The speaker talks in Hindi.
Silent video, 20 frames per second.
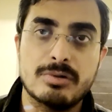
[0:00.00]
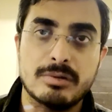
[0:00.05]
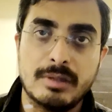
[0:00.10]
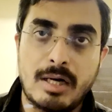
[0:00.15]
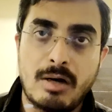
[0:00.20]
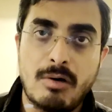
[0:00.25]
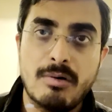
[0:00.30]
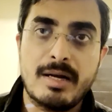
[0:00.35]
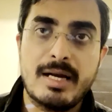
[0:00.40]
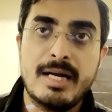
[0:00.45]

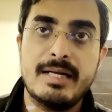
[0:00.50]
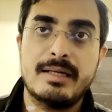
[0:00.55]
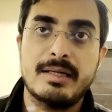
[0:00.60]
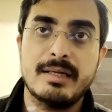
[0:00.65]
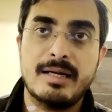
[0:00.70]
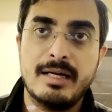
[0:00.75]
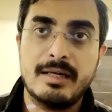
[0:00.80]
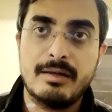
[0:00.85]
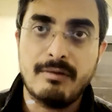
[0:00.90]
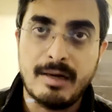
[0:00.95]
चुनाव के
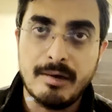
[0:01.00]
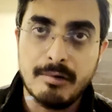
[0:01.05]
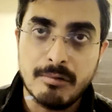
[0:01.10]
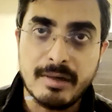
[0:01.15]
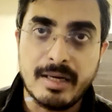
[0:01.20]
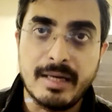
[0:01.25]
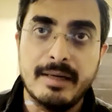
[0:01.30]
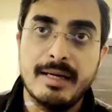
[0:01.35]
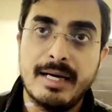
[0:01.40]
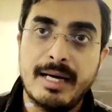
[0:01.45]
टिकट वालों
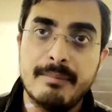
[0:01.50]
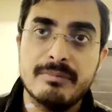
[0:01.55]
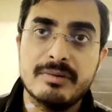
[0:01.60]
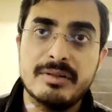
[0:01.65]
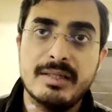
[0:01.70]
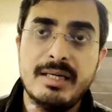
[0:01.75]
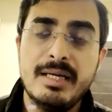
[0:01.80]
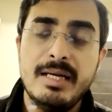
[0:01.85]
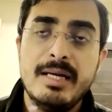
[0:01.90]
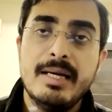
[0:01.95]
के नाम
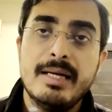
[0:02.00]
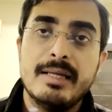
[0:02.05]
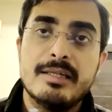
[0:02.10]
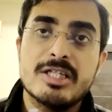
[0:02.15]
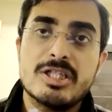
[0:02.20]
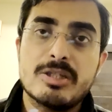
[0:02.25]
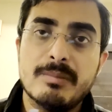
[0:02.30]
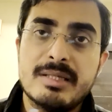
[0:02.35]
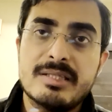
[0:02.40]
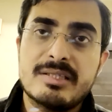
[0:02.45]
थे
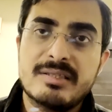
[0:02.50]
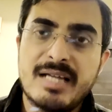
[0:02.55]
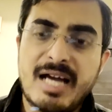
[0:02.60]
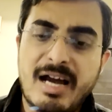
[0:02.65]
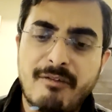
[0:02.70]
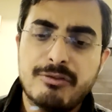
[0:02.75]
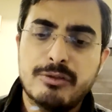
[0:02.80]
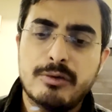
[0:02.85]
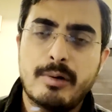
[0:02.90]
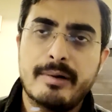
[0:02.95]
जिसमें
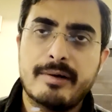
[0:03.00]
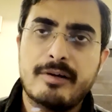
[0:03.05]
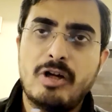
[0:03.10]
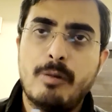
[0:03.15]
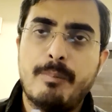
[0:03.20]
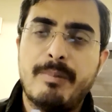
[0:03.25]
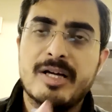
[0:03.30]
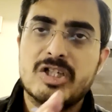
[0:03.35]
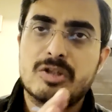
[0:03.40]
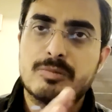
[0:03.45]
साफ तौर के
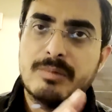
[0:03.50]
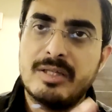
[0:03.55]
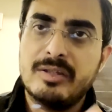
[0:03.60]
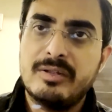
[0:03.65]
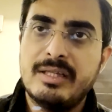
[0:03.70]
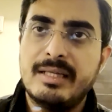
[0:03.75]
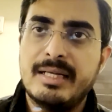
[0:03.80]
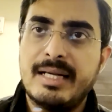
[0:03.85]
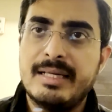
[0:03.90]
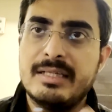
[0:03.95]
ऊपर
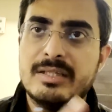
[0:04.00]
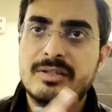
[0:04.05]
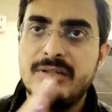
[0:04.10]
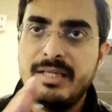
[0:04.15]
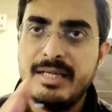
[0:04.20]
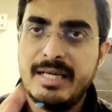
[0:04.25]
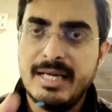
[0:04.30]
स्मृति ईरानी जी